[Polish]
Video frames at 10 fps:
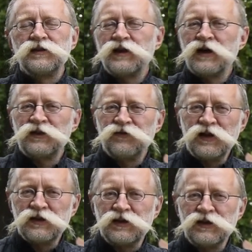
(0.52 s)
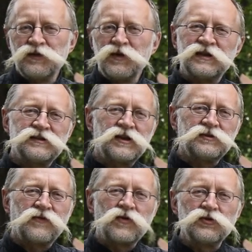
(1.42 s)
Teatr Wielki imienia
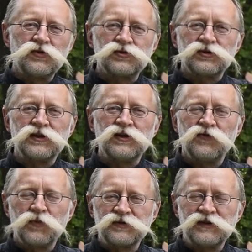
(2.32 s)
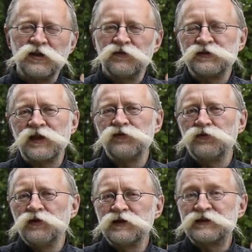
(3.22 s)
Stanisława Moniuszki w Poznaniu
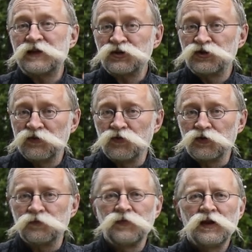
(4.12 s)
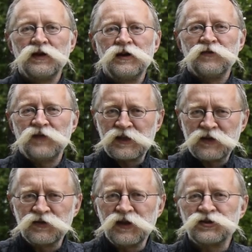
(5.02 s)
wystawił Straszny Dwór.
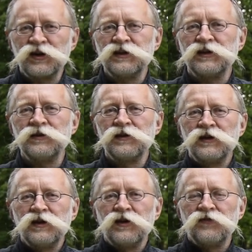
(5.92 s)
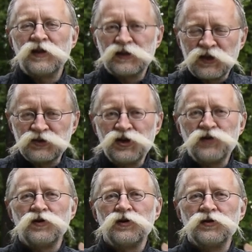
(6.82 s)
Wielkie wydarzenie, wielkie
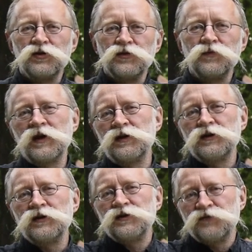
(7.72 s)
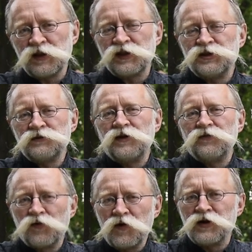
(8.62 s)
dzieło. Wielkie dzieła
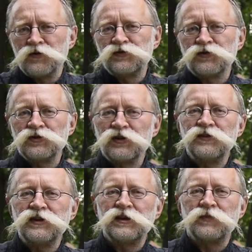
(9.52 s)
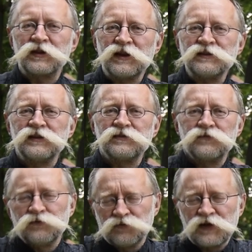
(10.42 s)
wołają wciąż o nowe interpretacje,
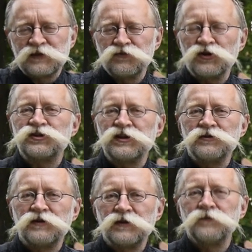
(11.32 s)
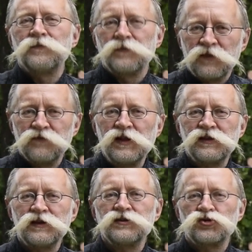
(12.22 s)
u nas zwłaszcza dzieła
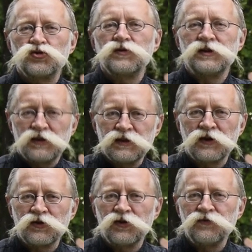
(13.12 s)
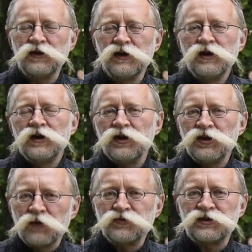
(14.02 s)
wielkie sztuki narodowej
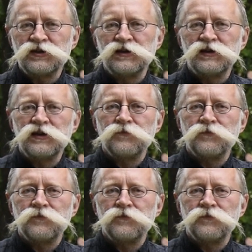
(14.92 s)
i dobrze, że te e,